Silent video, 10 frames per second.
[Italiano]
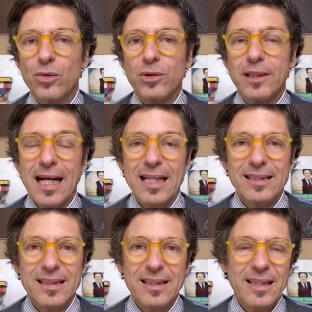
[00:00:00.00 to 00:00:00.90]

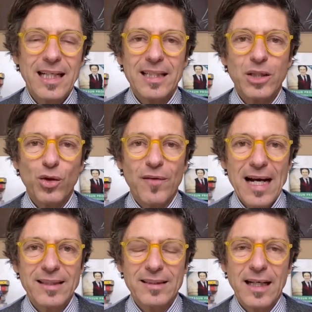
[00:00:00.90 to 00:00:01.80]
80, degli anni
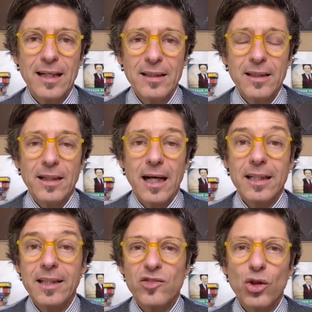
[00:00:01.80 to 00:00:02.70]
90.
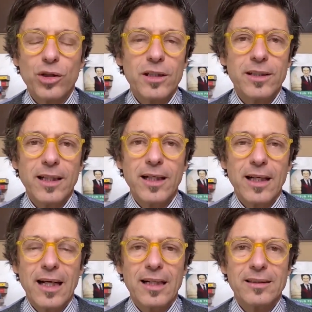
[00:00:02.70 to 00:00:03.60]
Agli esordi
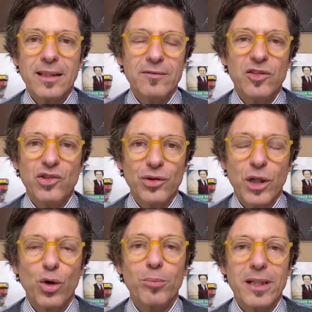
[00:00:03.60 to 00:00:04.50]
della
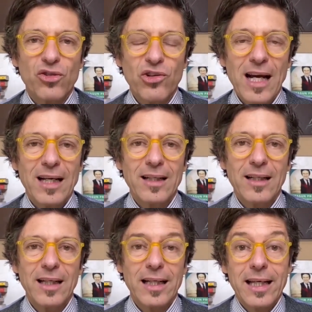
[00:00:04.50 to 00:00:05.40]
televisione commerciale
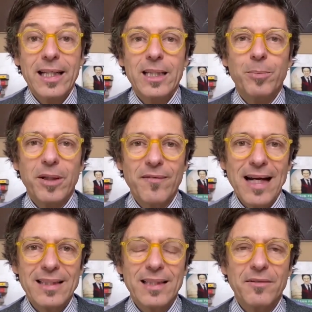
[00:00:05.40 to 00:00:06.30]
le reti
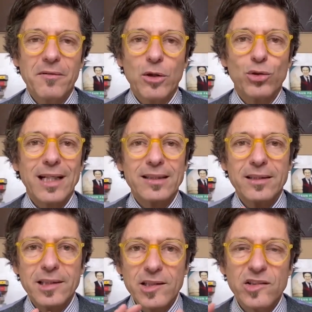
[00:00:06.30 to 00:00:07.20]
private avevano
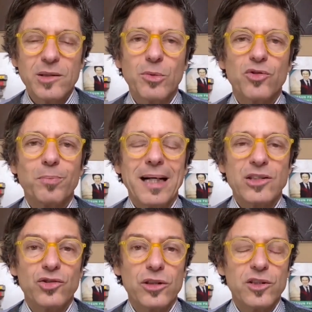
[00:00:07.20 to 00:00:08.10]
tantissimo
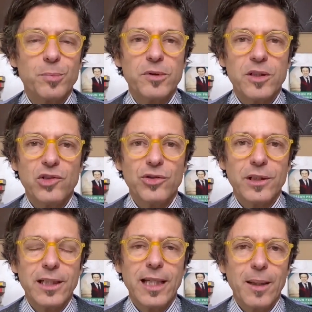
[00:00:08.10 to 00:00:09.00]
spazio a
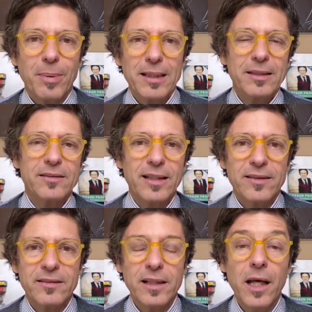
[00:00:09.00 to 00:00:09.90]
disposizione nei
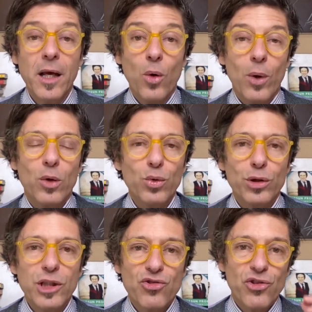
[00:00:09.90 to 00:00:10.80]
palinsesti.
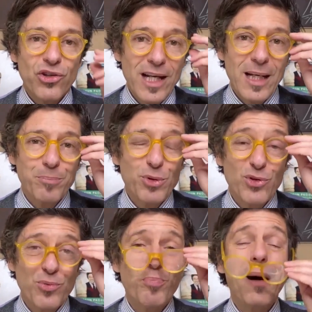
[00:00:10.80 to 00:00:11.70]
Qualcuno dice c'era più
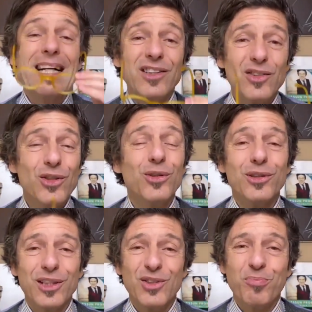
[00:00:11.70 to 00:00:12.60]
spazio
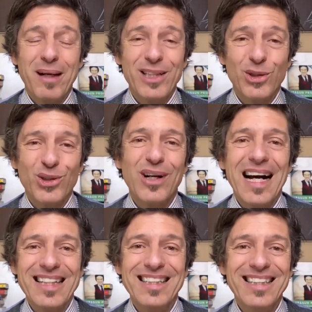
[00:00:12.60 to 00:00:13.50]
rispetto
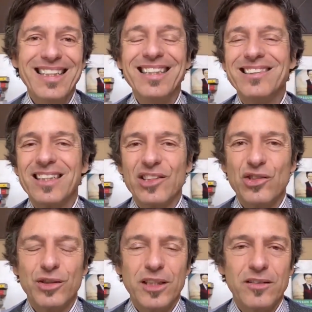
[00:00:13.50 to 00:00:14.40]
agli
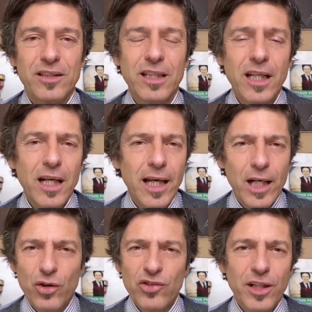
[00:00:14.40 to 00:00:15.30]
inserzionisti.
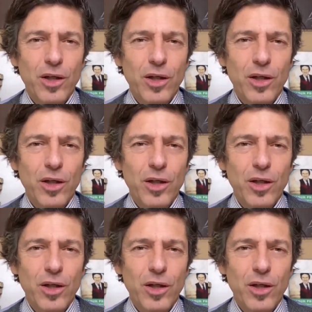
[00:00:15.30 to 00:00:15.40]
E così